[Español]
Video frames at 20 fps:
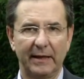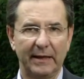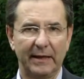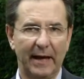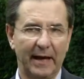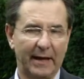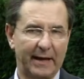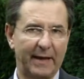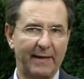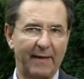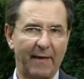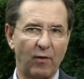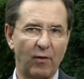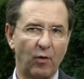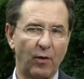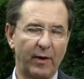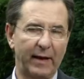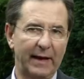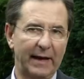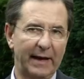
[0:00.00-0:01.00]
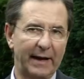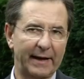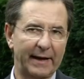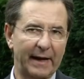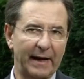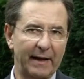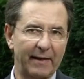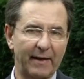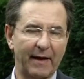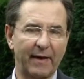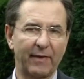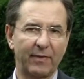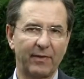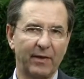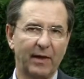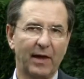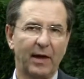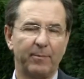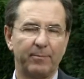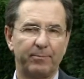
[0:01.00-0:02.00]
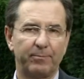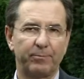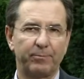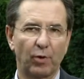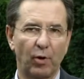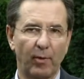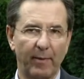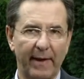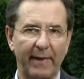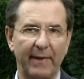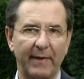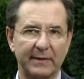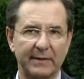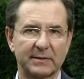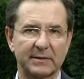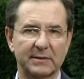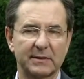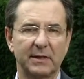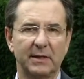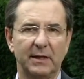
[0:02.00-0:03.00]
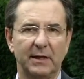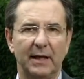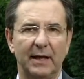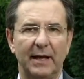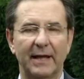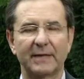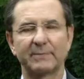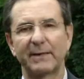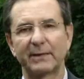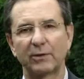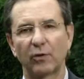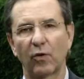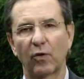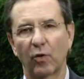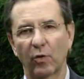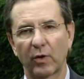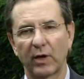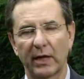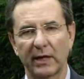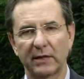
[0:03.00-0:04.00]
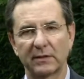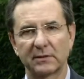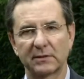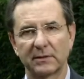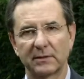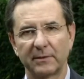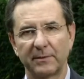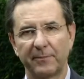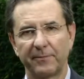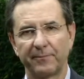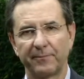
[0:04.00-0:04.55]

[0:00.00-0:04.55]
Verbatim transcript: han quedado en la realidad probadas las metodologías.